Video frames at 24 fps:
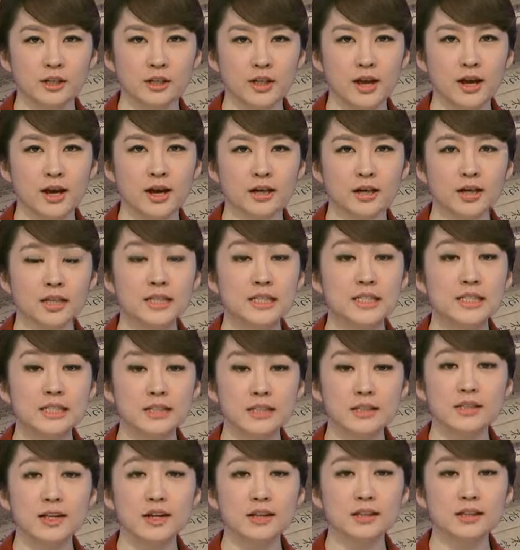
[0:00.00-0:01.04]
대학에
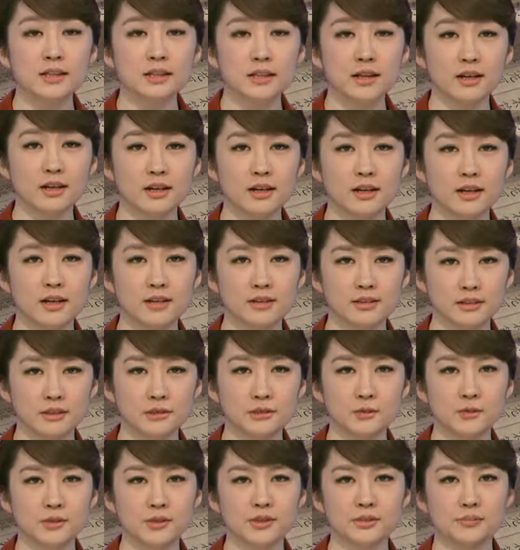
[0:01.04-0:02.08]
기증하는 사례가
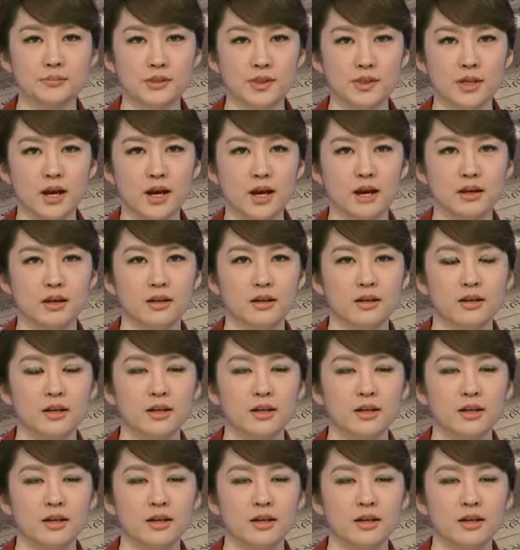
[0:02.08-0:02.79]
늘고 있습니다.